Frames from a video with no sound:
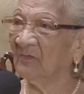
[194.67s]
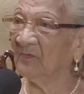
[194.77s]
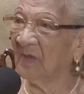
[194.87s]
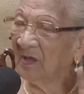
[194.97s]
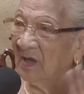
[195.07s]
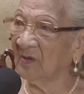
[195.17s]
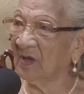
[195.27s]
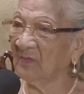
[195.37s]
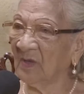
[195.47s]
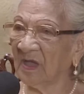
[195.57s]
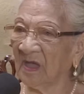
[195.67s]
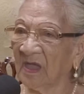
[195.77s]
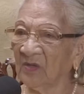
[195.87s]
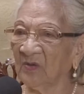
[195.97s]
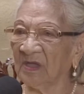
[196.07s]
Uh, um,
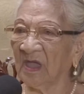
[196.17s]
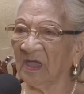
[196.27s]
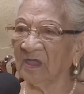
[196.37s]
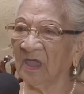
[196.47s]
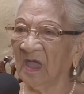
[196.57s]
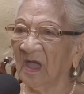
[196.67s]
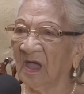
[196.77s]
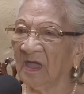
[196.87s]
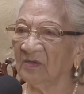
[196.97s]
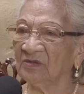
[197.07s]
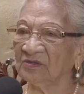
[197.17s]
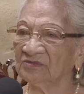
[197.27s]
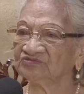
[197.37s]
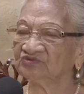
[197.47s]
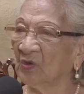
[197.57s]
I, I, I
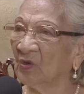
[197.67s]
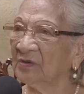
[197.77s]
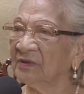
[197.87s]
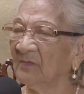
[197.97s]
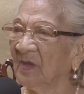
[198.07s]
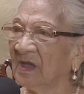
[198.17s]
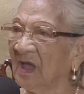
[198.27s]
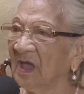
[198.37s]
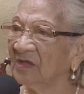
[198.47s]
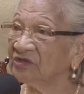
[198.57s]
sold mga